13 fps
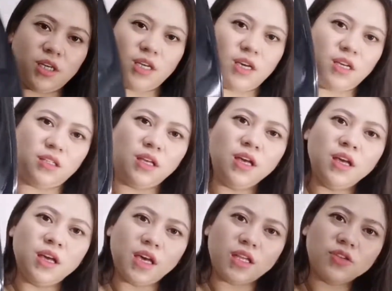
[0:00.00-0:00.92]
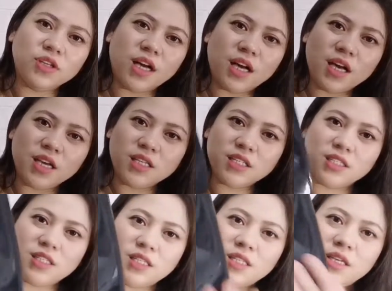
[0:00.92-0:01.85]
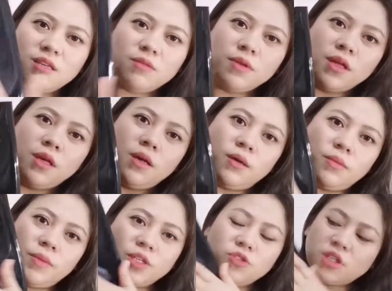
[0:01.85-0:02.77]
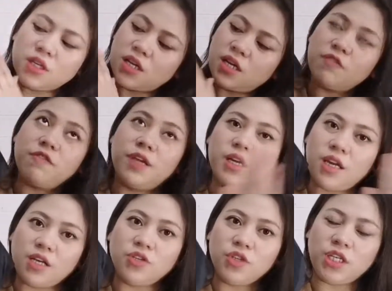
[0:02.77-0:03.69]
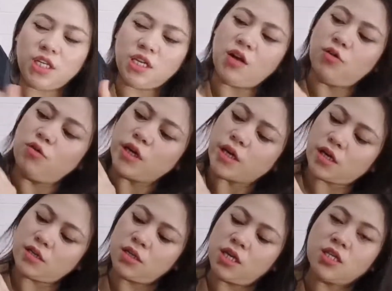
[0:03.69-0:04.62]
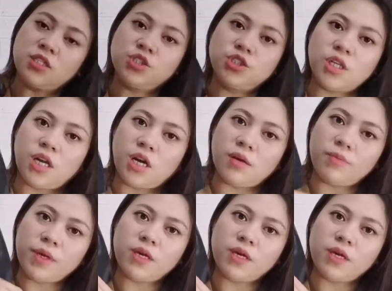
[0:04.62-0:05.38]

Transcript: Ayan. Ito guys, ayan, medyo nagre-reflect lang yung ilaw, kaya ganyan siya.